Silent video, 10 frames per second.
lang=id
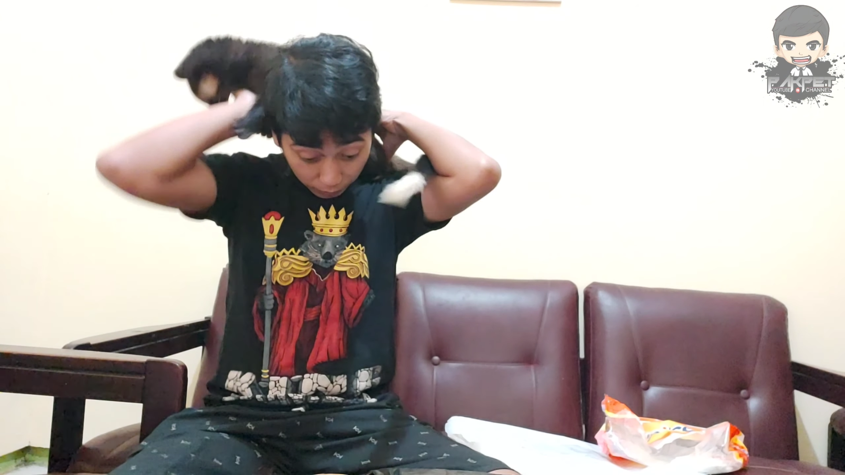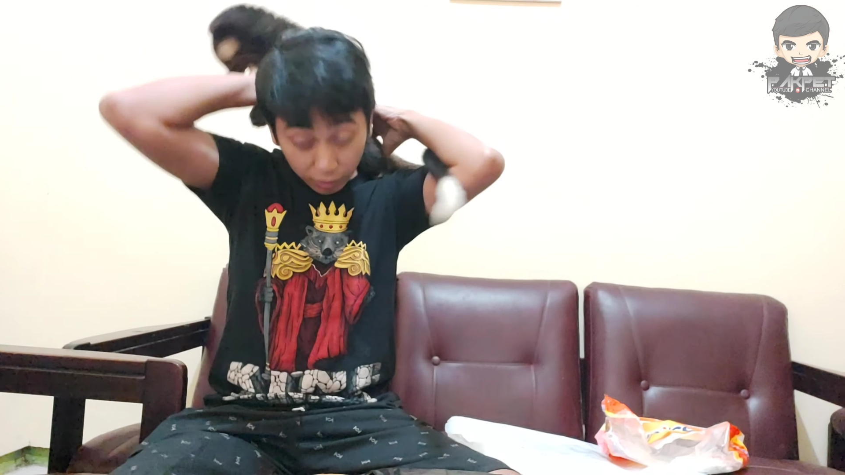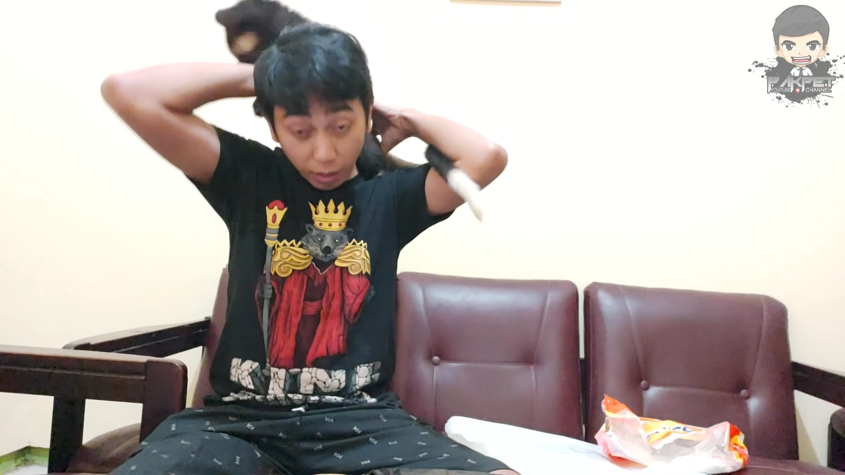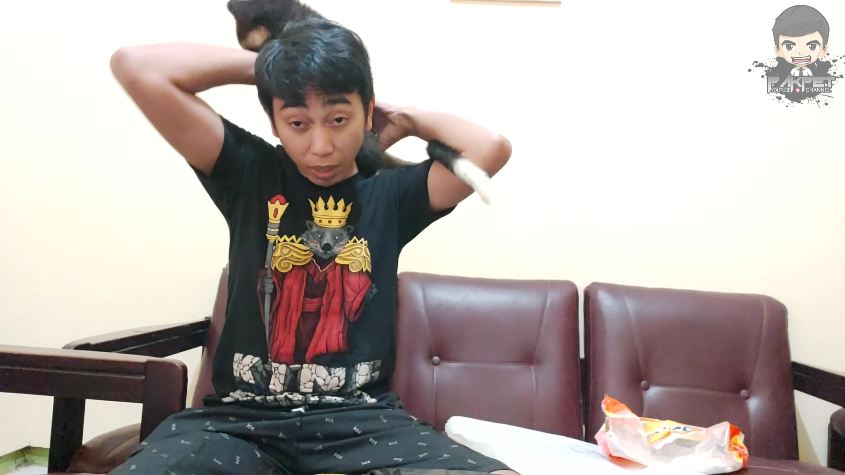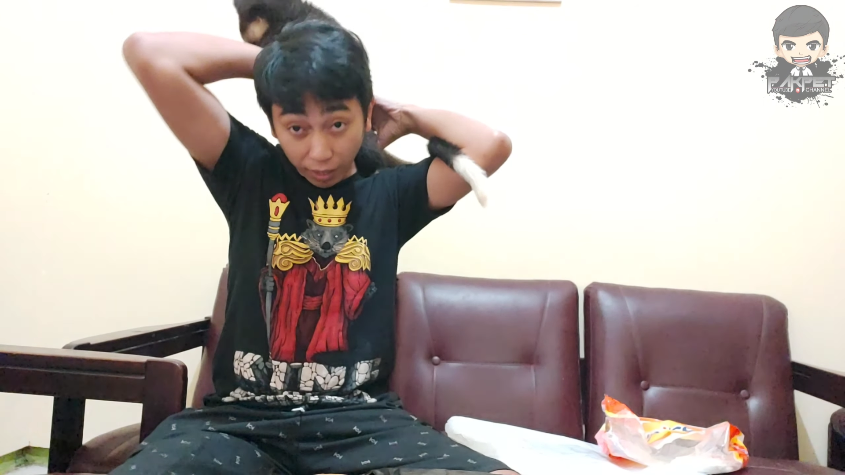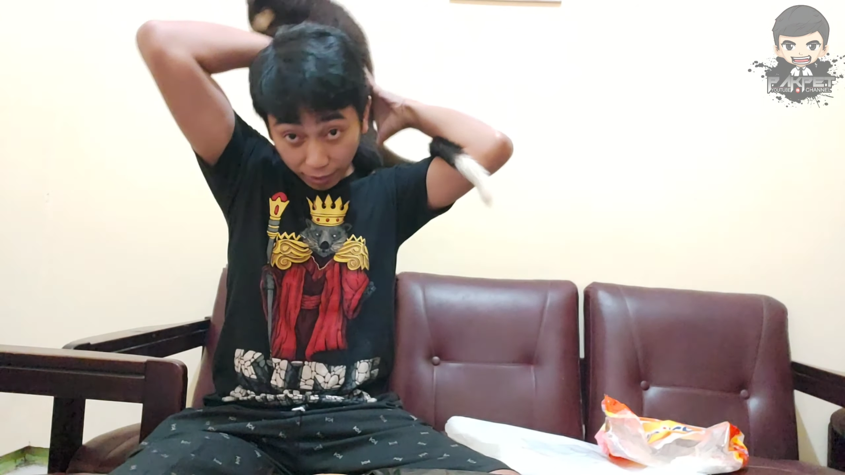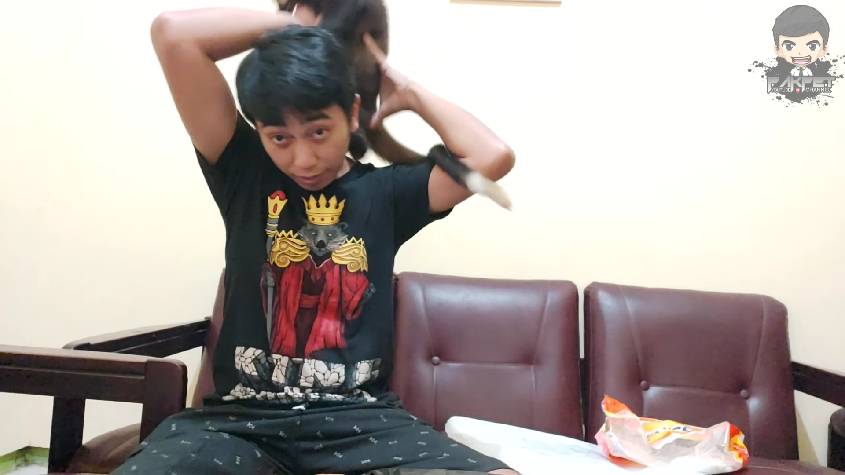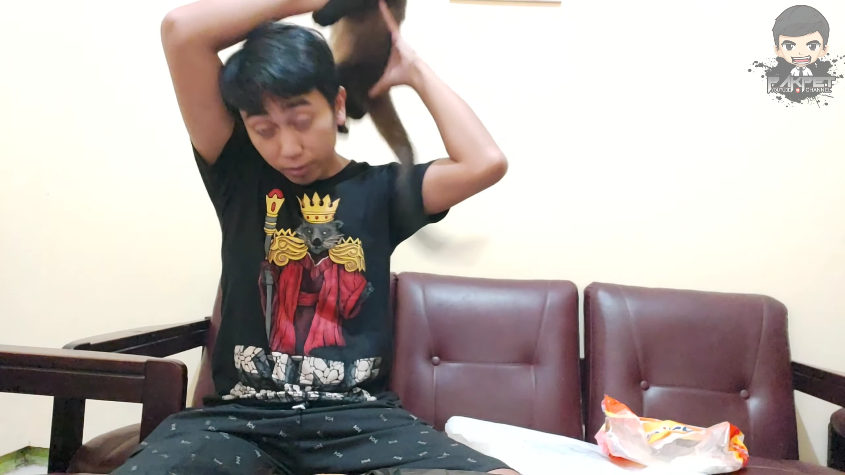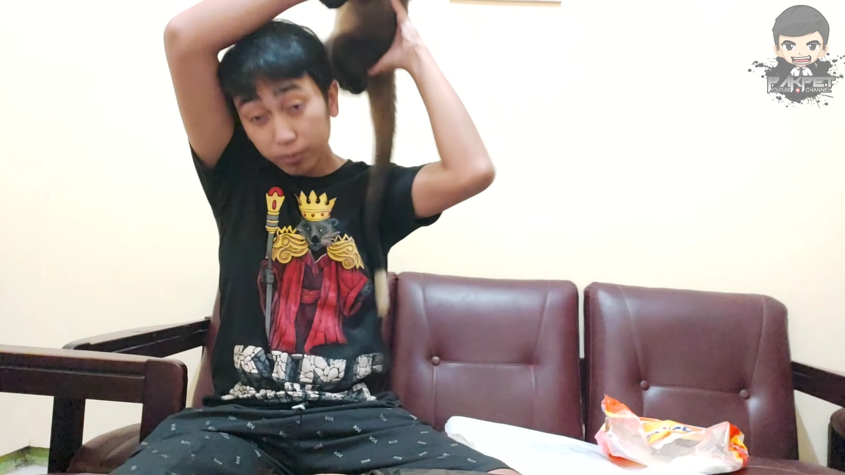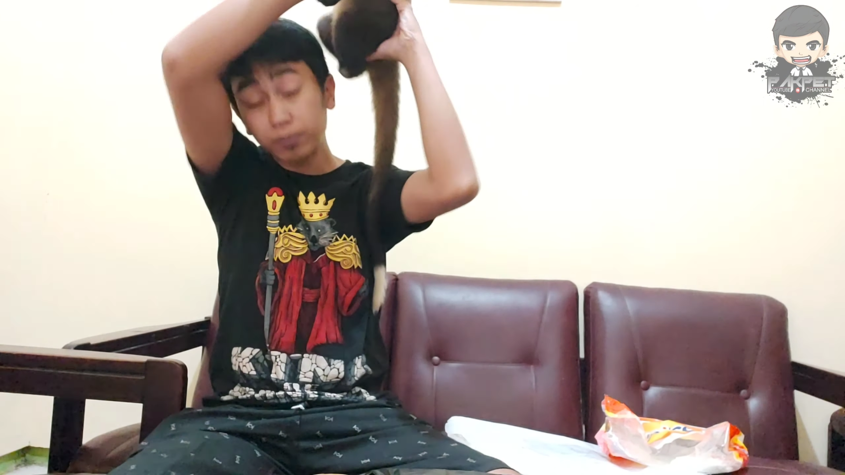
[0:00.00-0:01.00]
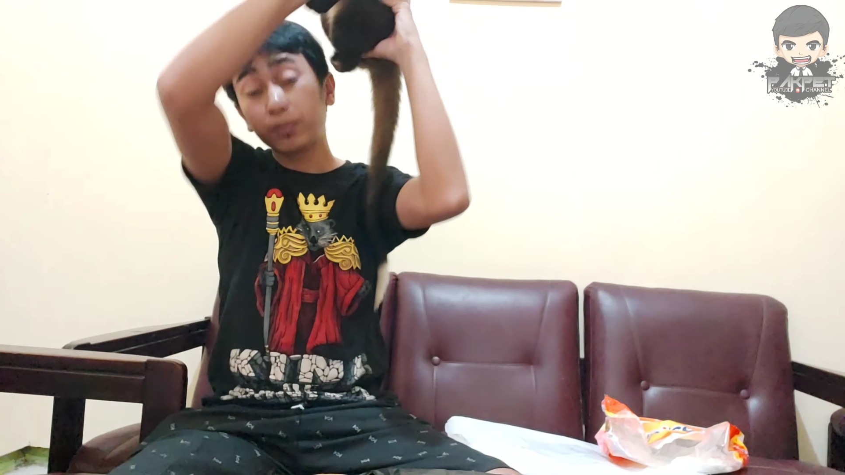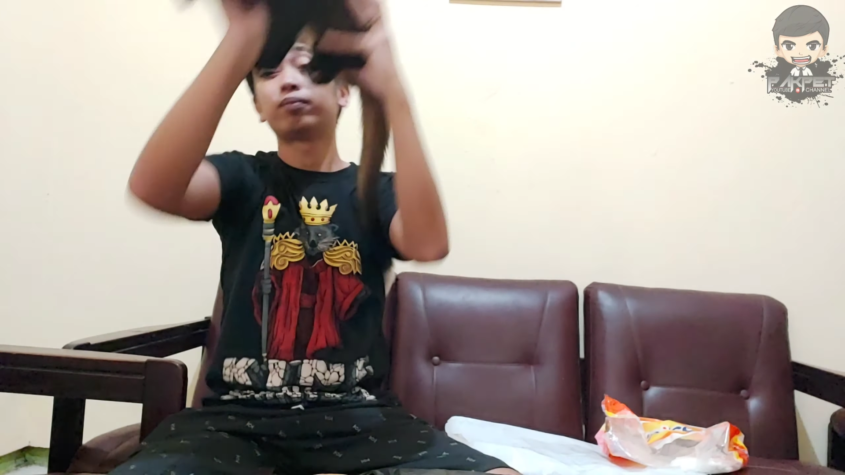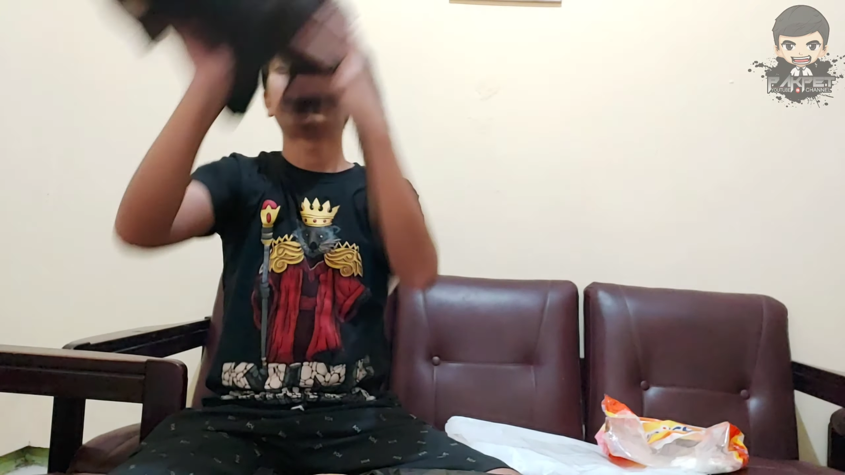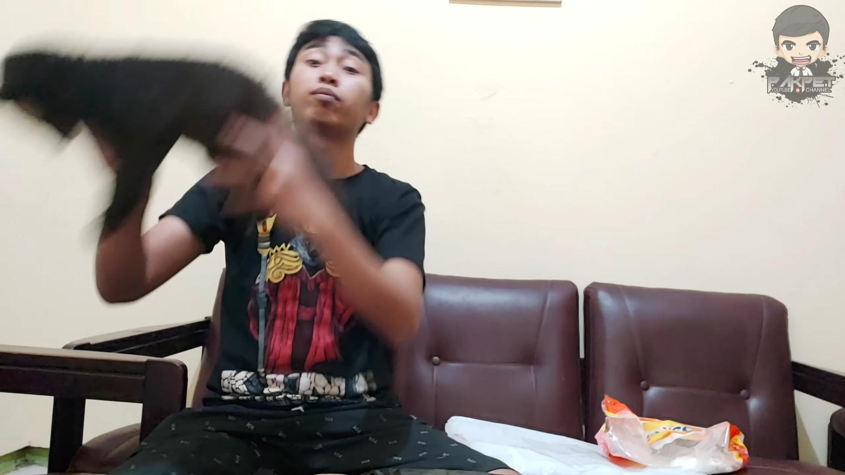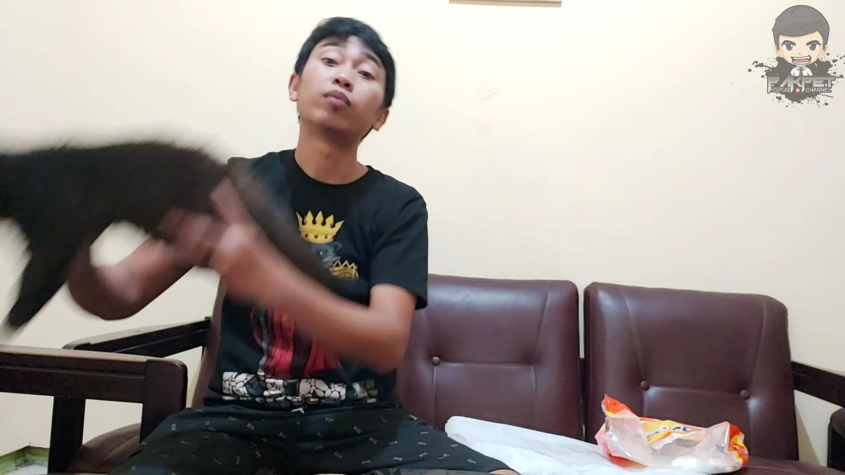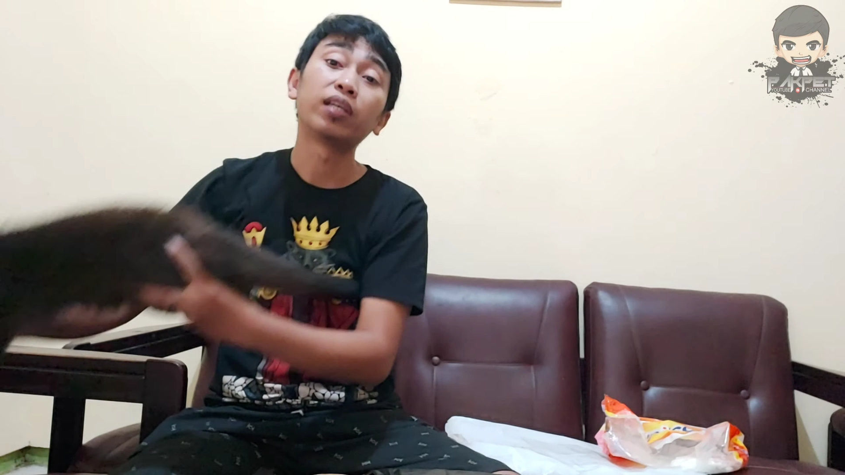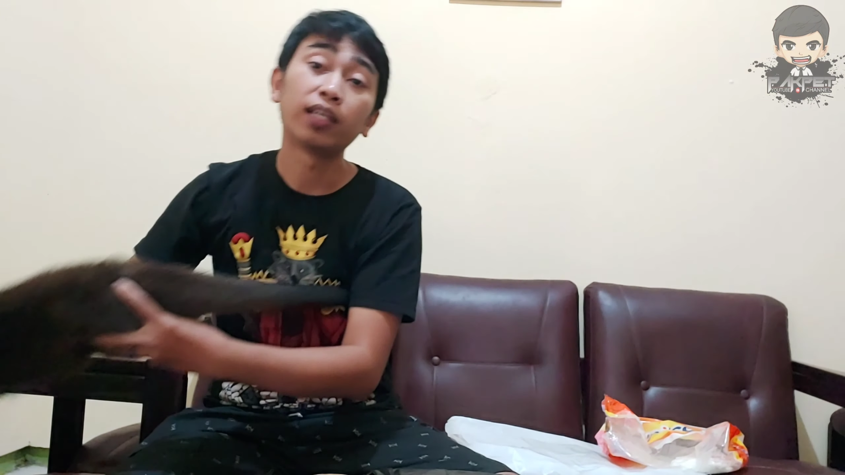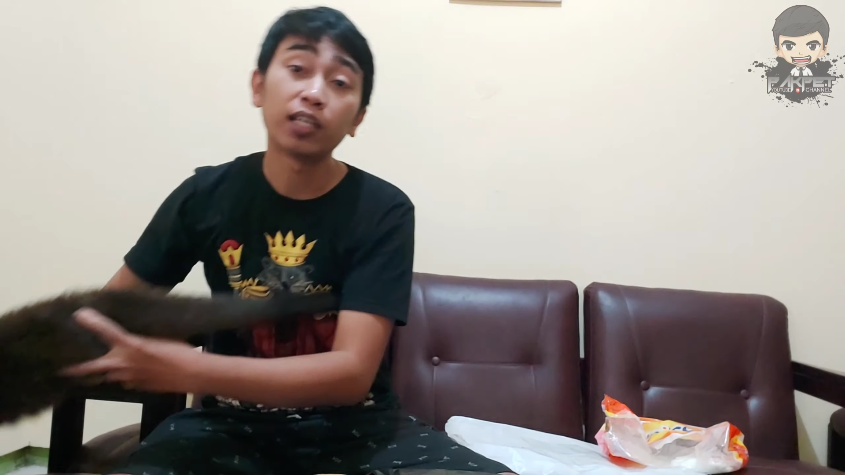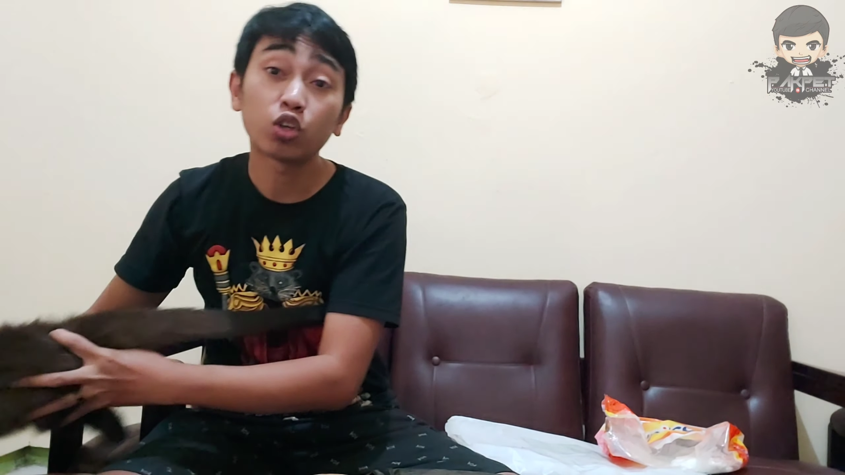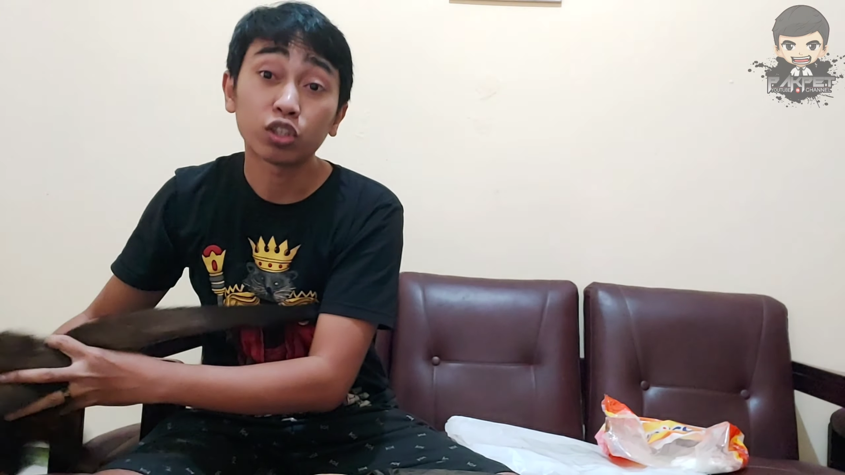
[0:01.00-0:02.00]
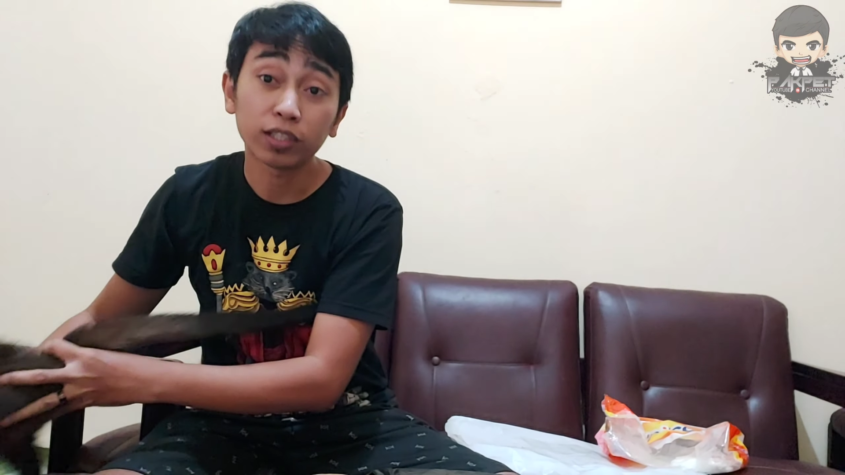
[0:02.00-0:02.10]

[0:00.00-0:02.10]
kita bakalan bikinin